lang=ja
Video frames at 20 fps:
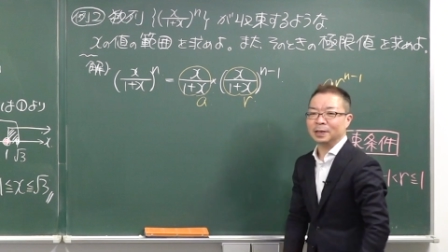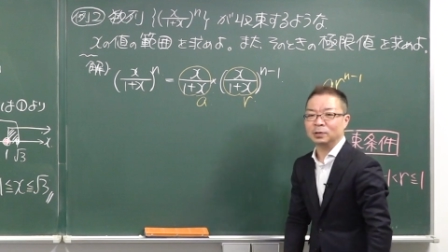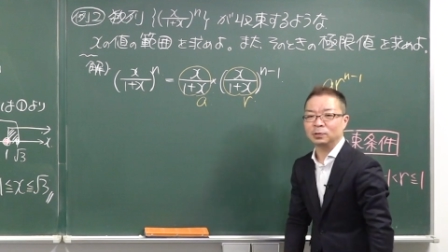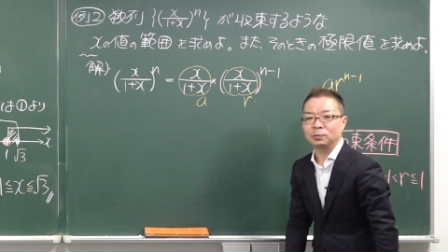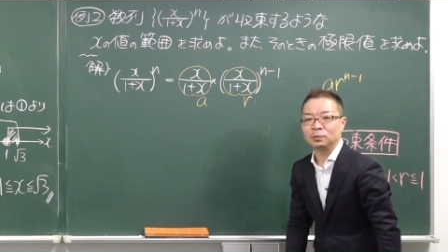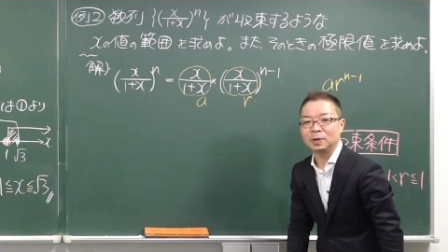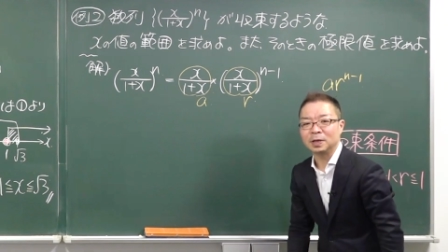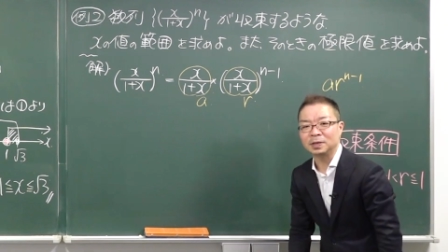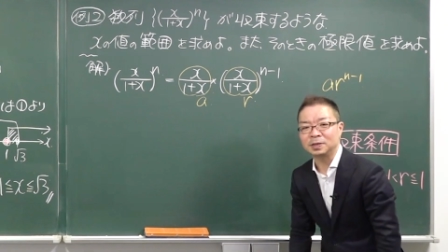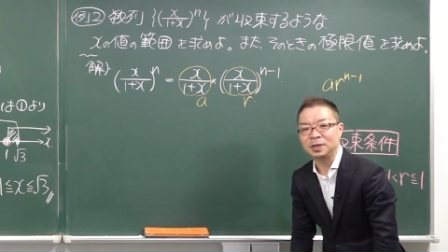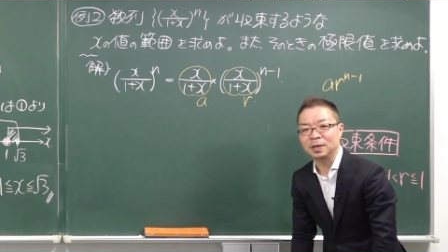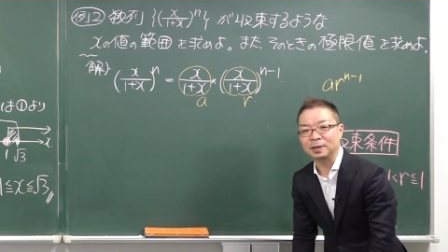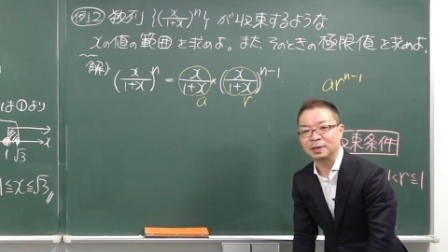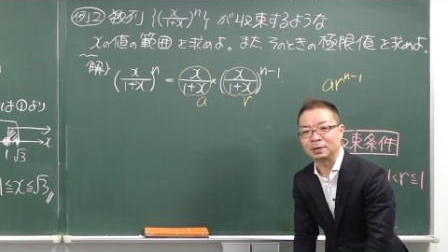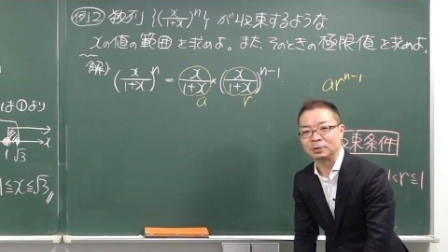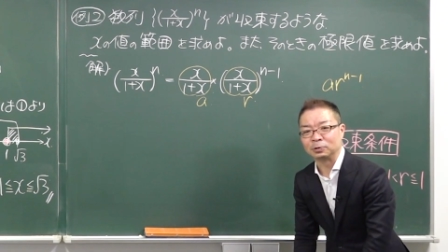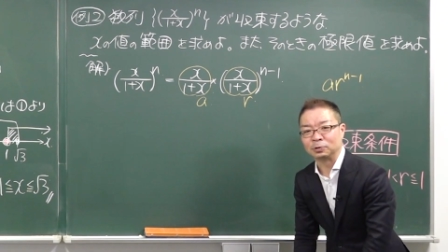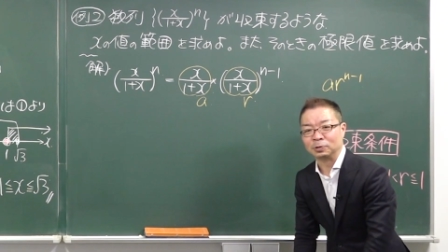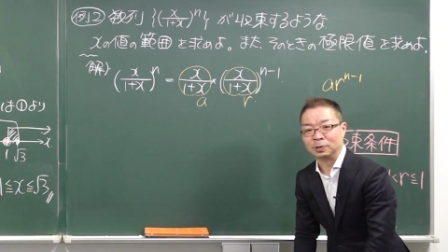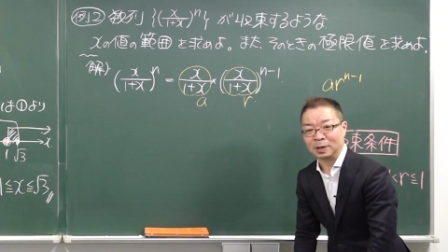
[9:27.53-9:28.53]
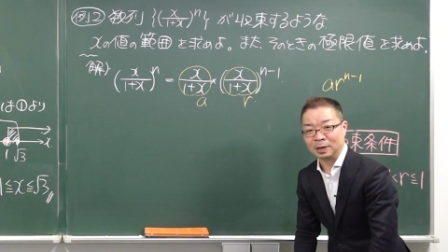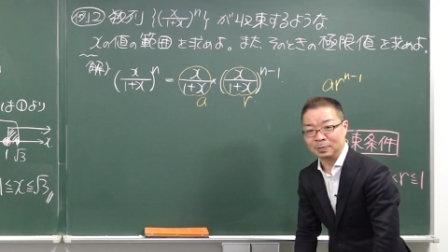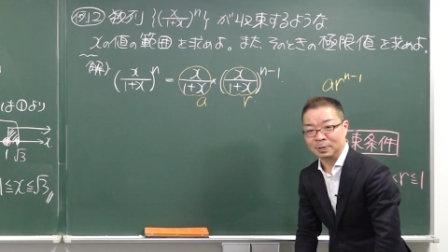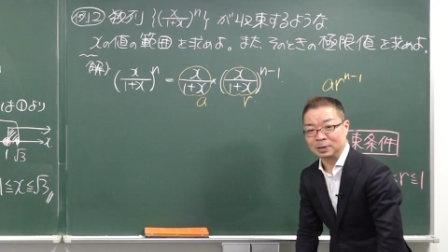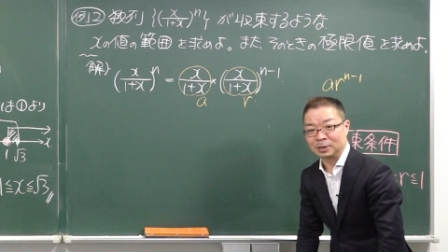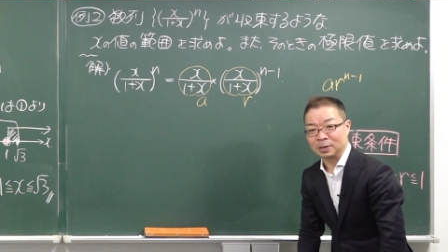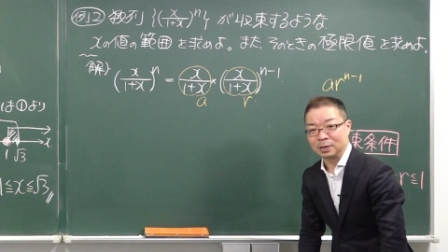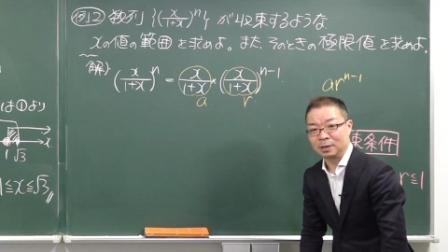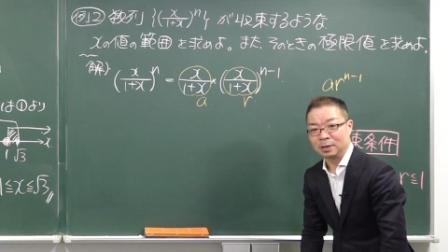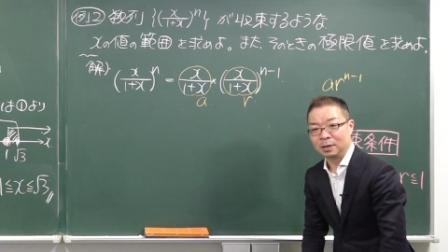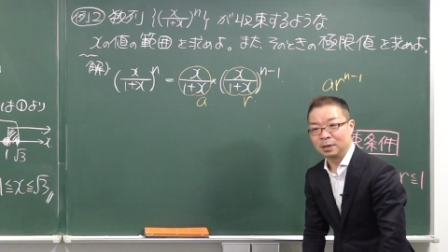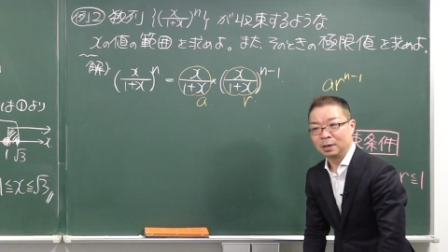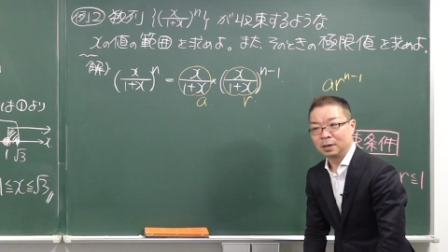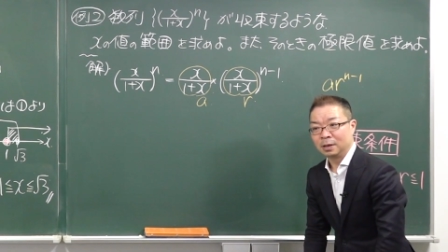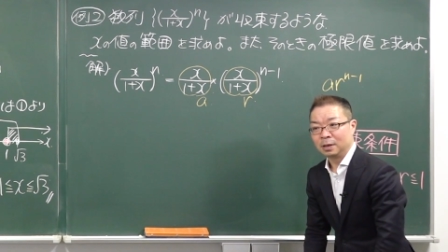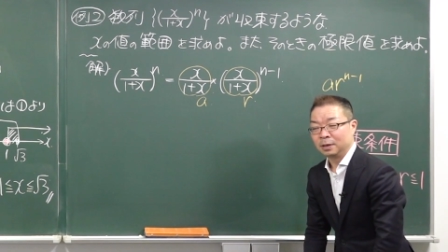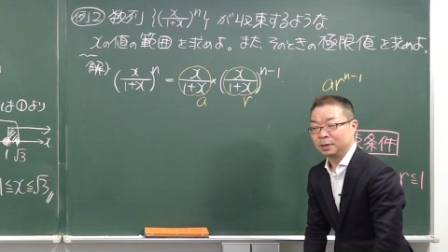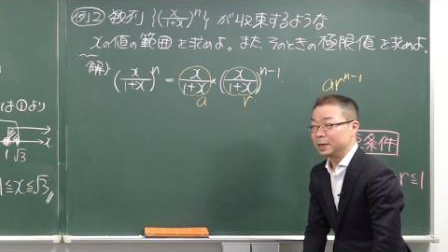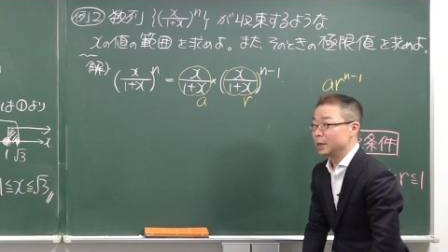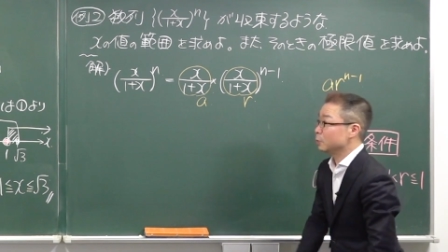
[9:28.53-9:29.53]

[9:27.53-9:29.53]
く同じだってことになります。で、